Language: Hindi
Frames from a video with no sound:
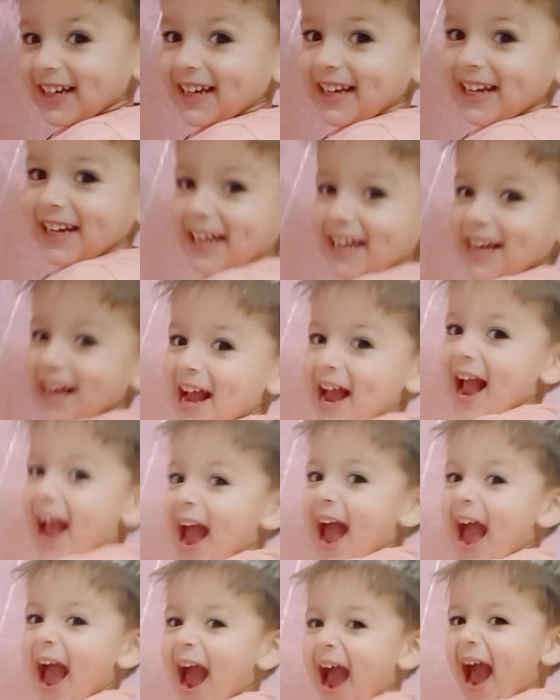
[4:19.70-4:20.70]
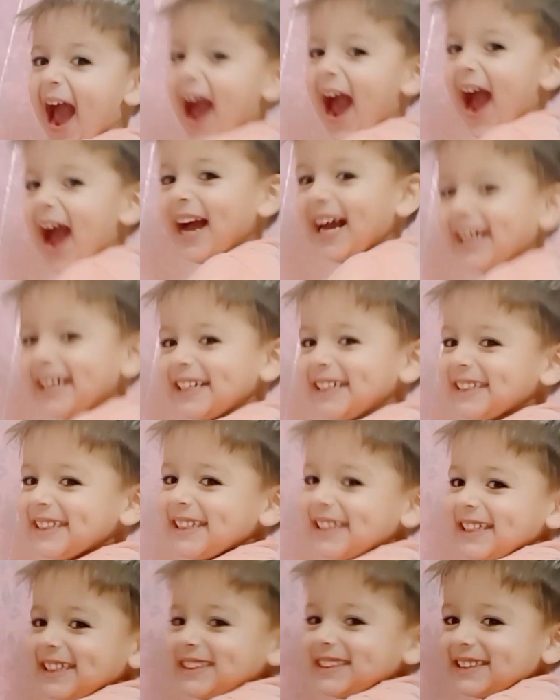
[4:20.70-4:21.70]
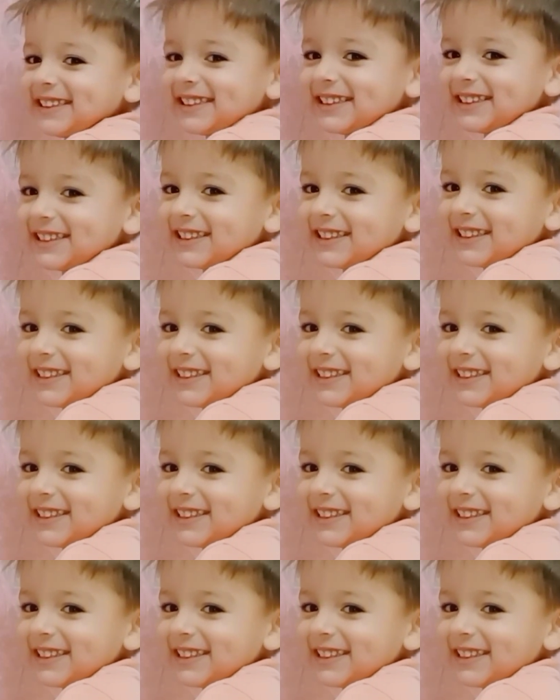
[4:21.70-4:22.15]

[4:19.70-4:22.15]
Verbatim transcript: देखो क्या शरारते चल रही है